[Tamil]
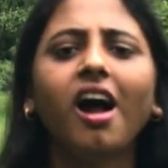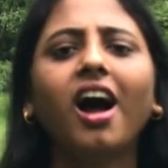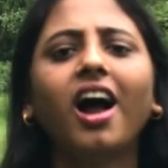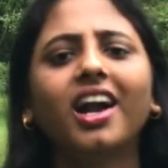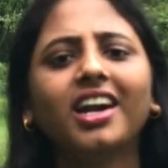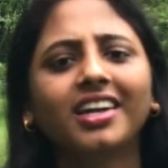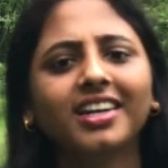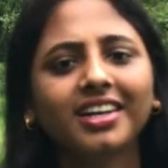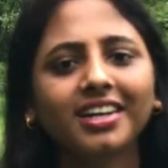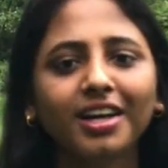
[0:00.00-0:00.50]

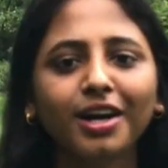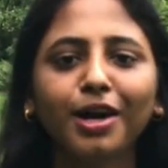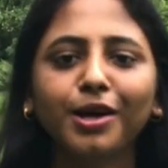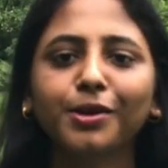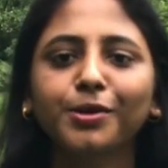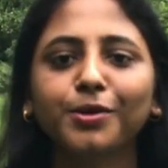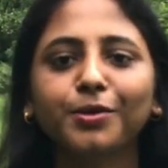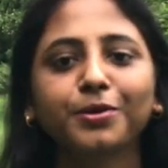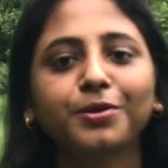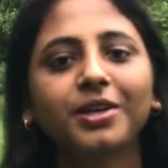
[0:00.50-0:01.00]
அழகாக
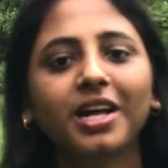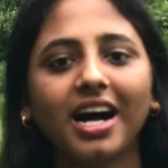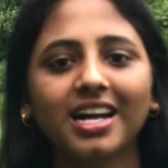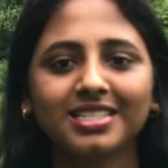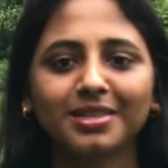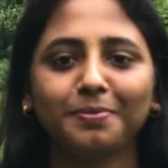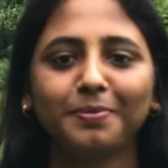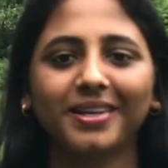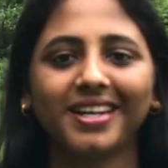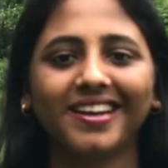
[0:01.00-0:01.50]
இருக்கணும்னு
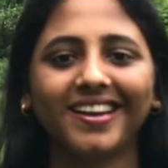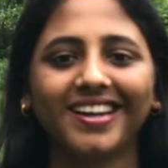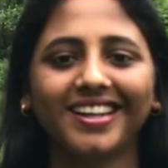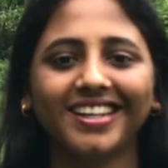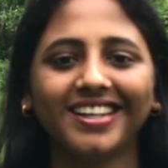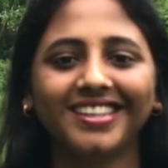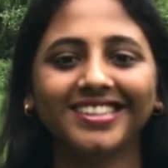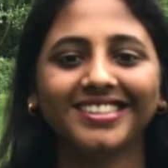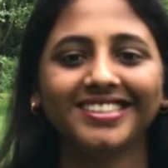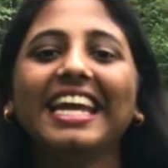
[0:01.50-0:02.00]
ஆசைப்படுறாங்க
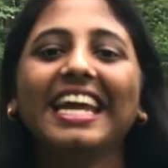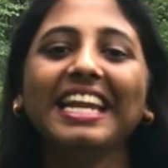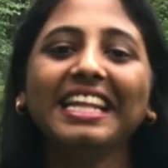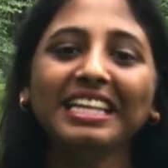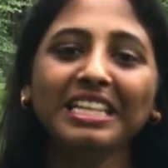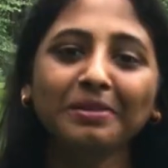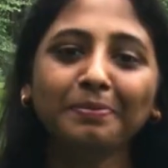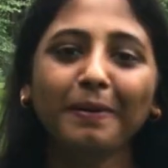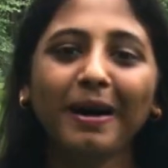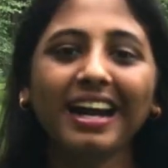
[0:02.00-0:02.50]

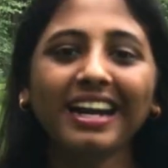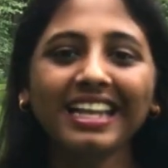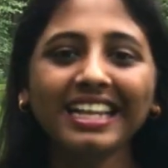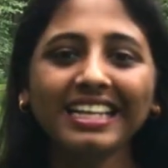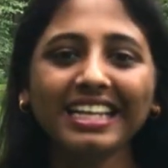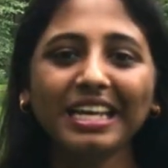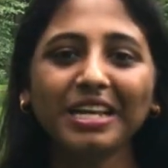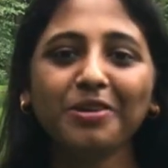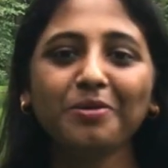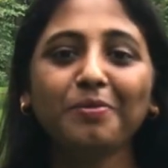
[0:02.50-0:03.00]
எனக்கு இந்த பாடலை
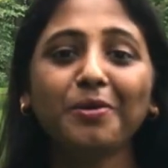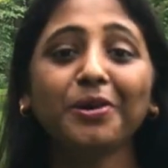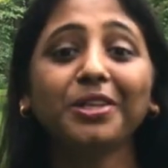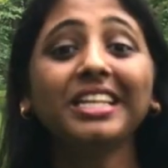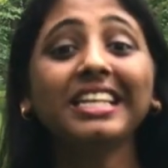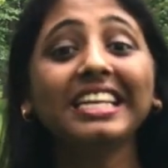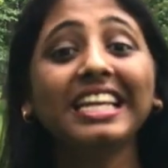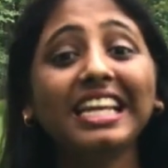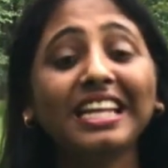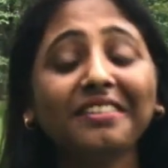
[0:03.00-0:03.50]
கேட்கும்போது
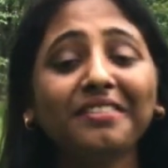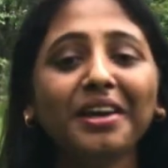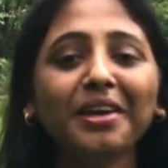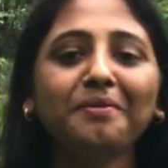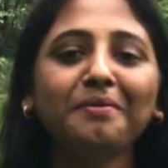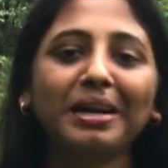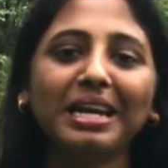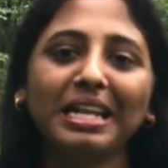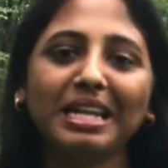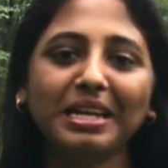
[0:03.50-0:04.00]
நிலவே
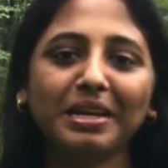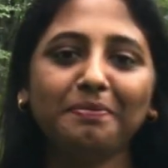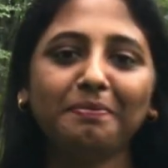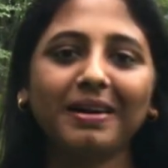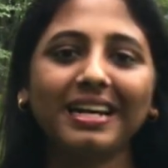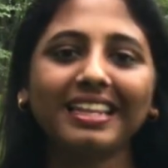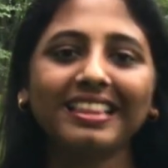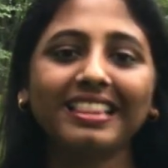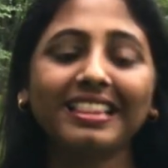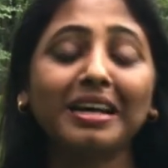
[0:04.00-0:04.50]
மலரே
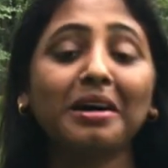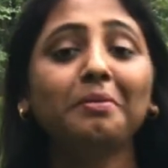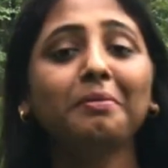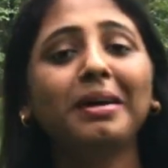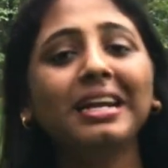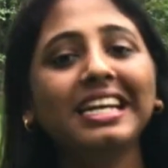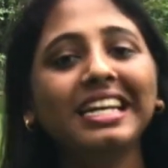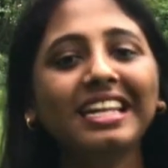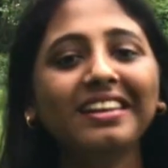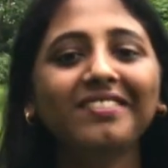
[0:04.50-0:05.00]
படத்தில்
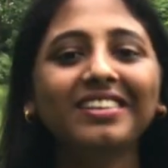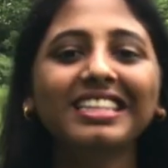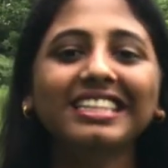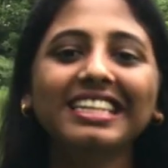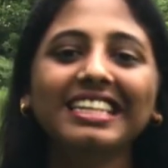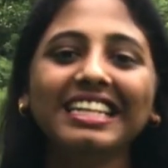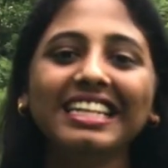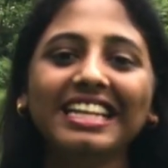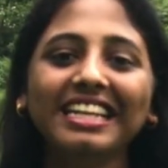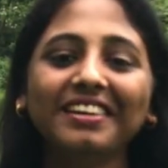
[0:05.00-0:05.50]
மண்ணில் வந்த
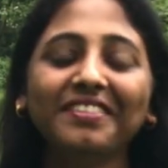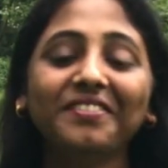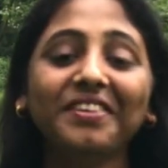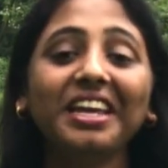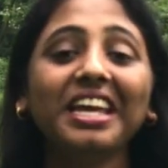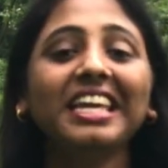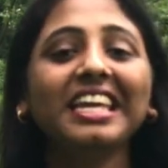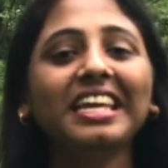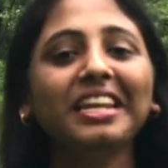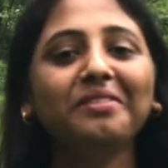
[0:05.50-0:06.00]
நிலவே
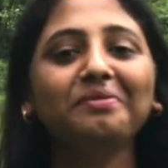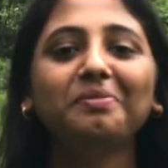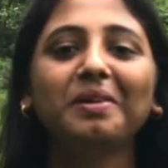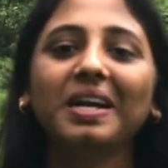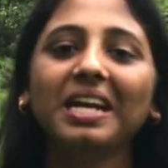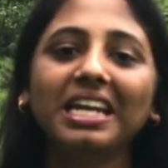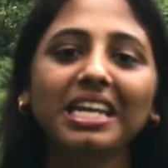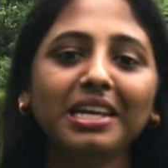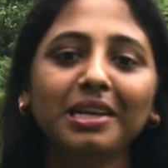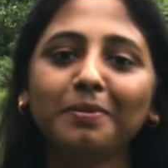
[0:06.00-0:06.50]
என்
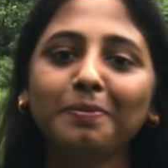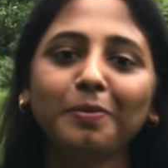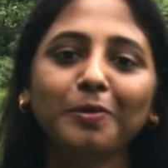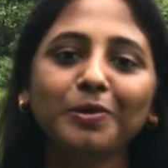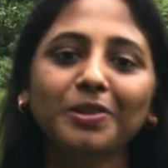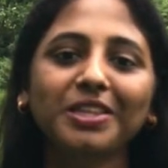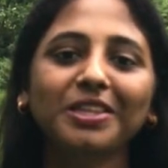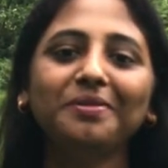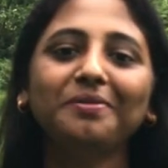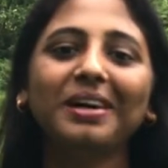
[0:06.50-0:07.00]
மடியில்
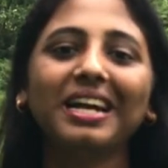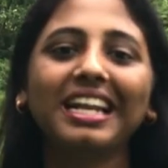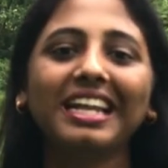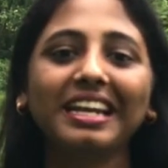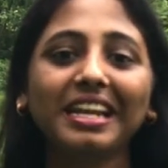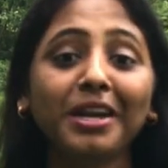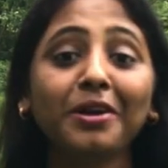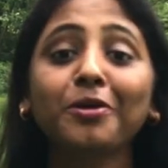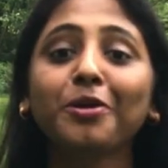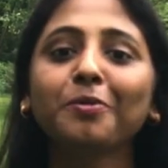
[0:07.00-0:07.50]
பூத்த
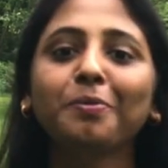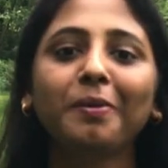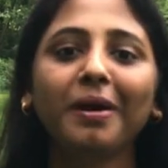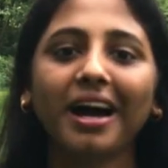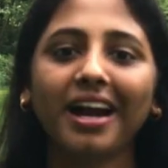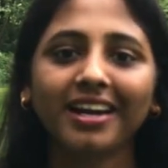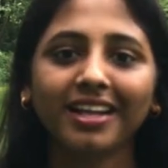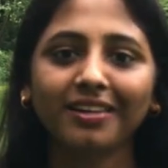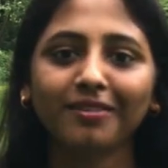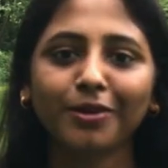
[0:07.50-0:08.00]
மலரேன்னு ஒரு
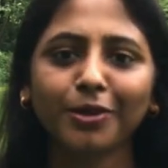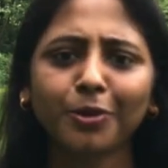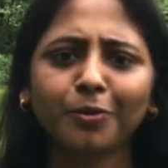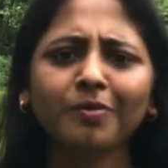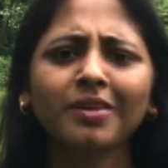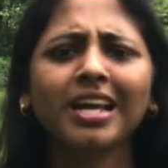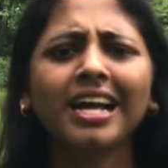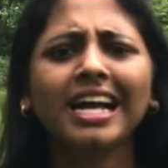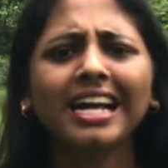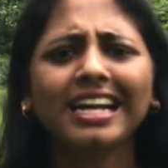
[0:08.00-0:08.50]
பாடல் வரும்